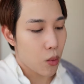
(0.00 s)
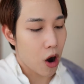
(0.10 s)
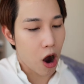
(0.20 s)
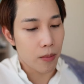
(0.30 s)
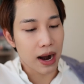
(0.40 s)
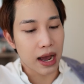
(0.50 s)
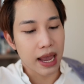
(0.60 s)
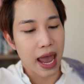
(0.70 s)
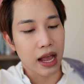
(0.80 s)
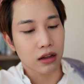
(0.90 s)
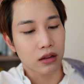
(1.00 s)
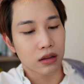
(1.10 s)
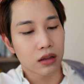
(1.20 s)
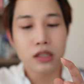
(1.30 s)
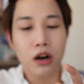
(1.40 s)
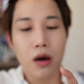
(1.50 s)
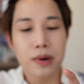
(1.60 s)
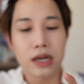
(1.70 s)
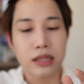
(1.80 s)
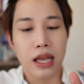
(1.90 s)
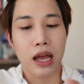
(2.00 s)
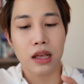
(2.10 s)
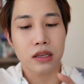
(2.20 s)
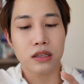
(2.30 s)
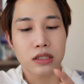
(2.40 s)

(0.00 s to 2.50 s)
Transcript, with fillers: วอร์มหลังแขนก่อนซึ่งรองพื้นเนี่ยจ